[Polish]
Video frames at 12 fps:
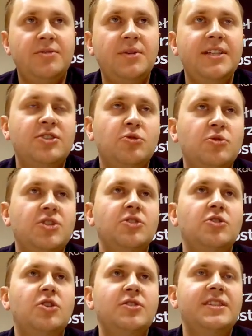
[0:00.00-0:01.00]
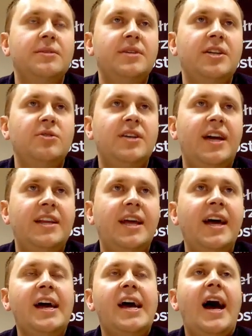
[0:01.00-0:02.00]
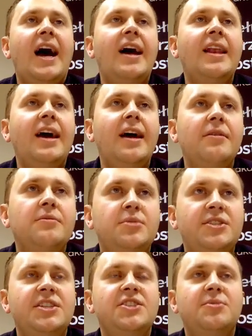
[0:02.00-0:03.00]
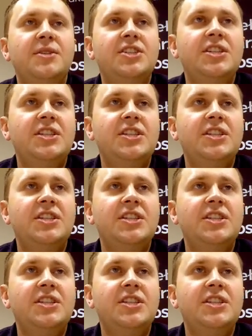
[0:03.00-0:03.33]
Nie jest to może do końca miarodajne, ale byście zobaczyli,